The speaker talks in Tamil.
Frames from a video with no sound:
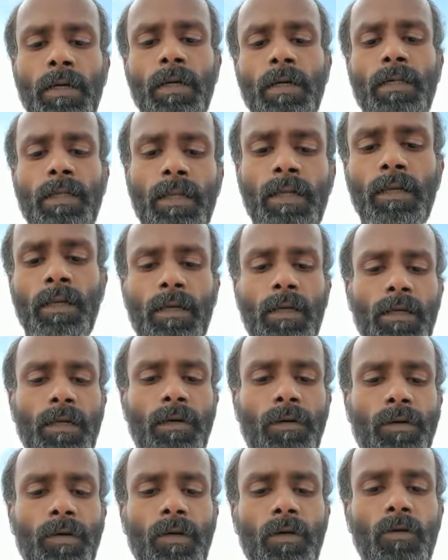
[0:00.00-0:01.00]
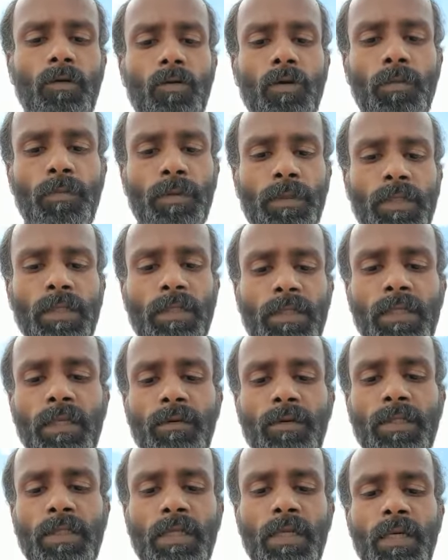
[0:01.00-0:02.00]
அதில் அவர்கள் கூறப்பட்ட சில
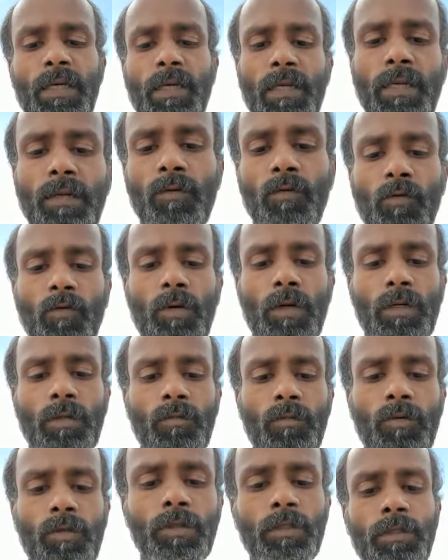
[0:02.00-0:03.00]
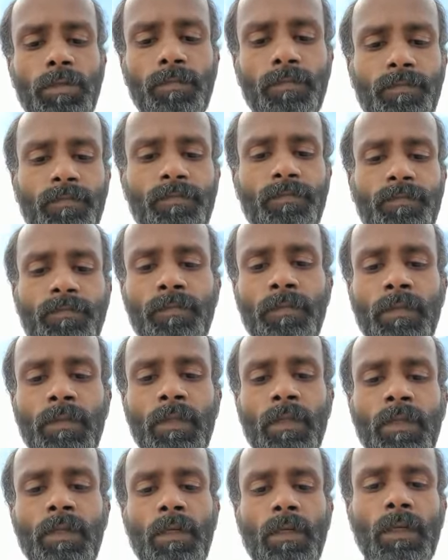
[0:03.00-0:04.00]
விஷயங்களை நான் உள்வாங்கும் போது
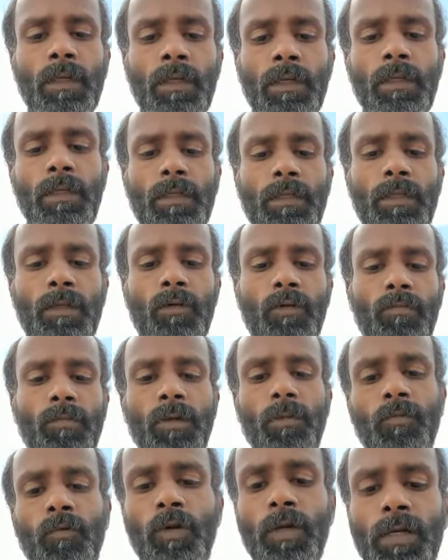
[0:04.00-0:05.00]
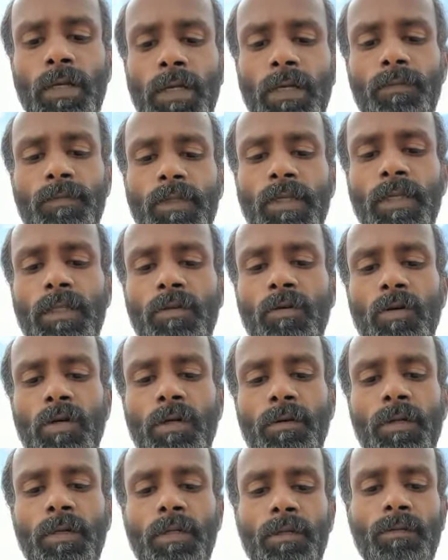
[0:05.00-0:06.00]
இந்த உண்மை பொருளை நாம் தெரிந்து
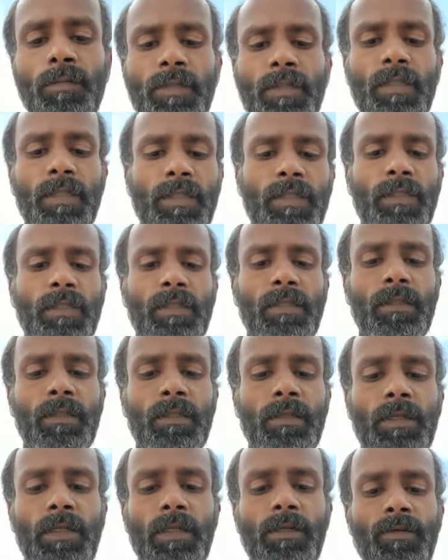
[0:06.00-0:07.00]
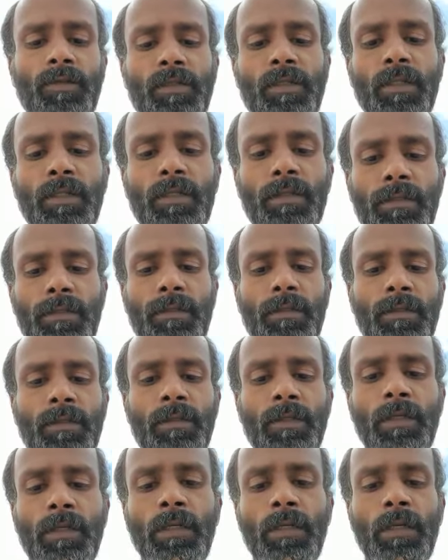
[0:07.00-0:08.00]
கொள்ள வேண்டும் என்று ஆர்வத்தில்
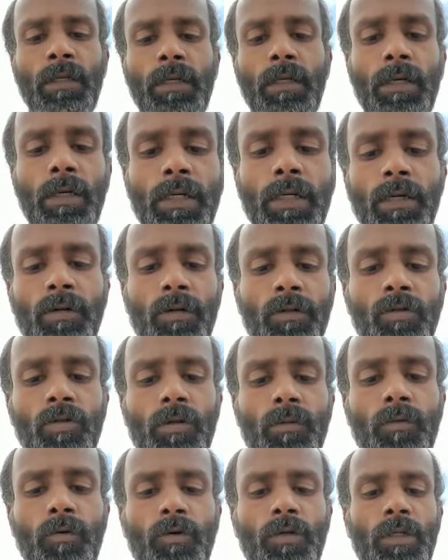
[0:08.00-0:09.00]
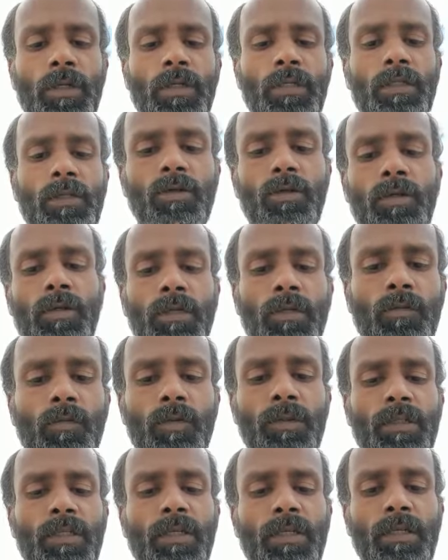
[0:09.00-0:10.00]
ஐயாவுடன் தொடர்பு கொண்டு இன்றோடு
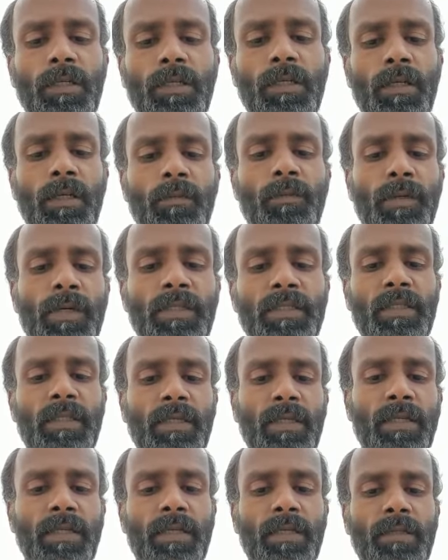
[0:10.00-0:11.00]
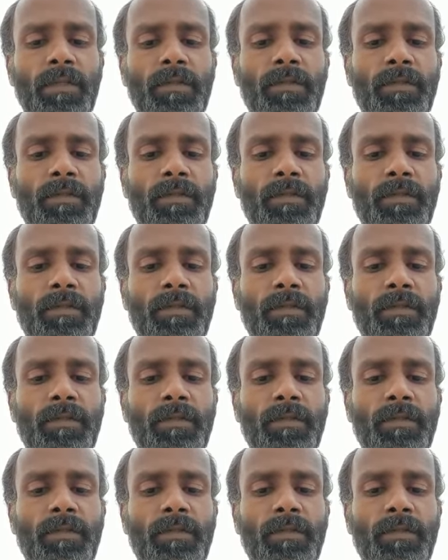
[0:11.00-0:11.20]
முப்பத்தி ரெண்டு நாள் பயிற்சியில் நான்